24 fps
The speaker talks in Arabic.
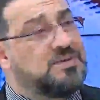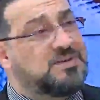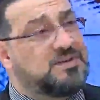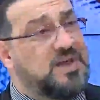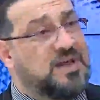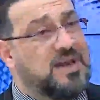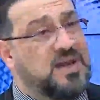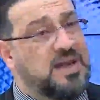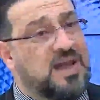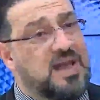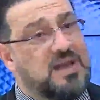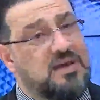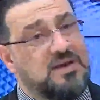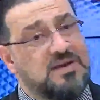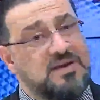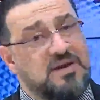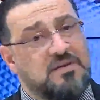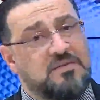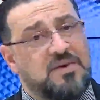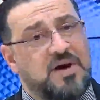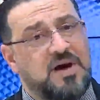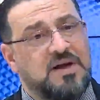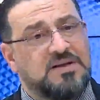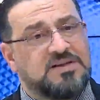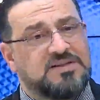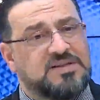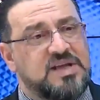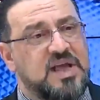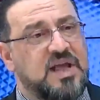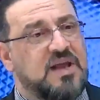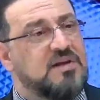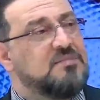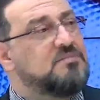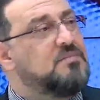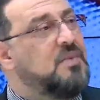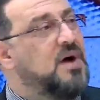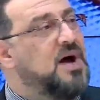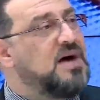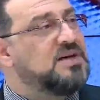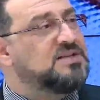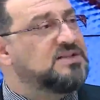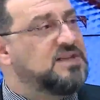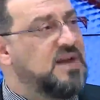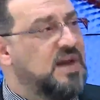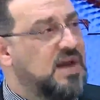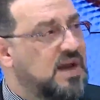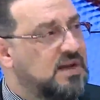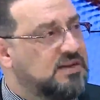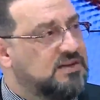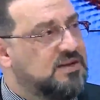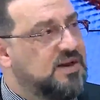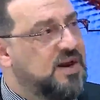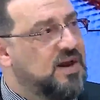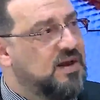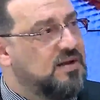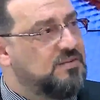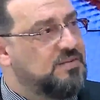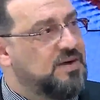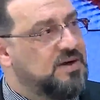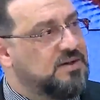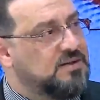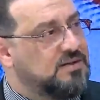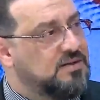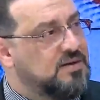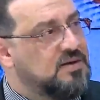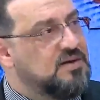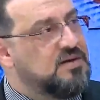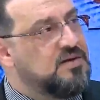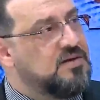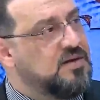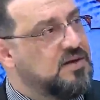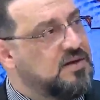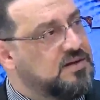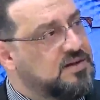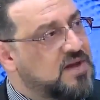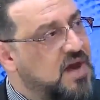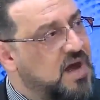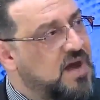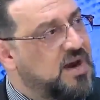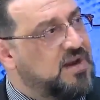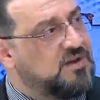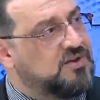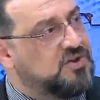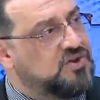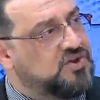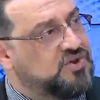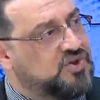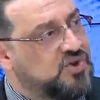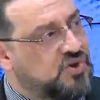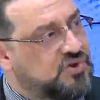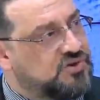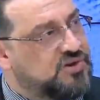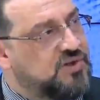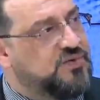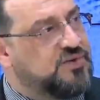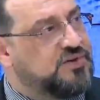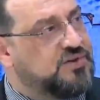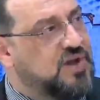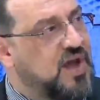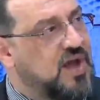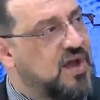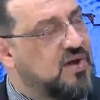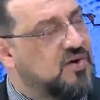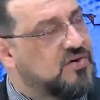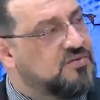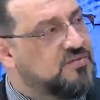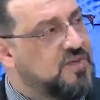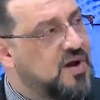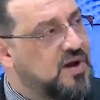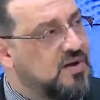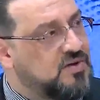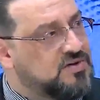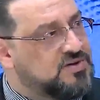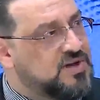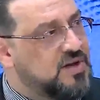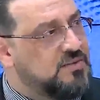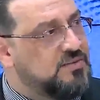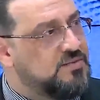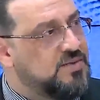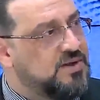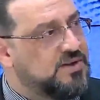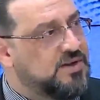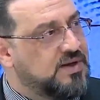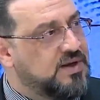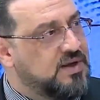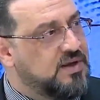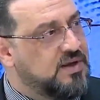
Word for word: بطريقه انما سال ما صحت رغبه اداره الشرطه في التعاقد مع حسام البدري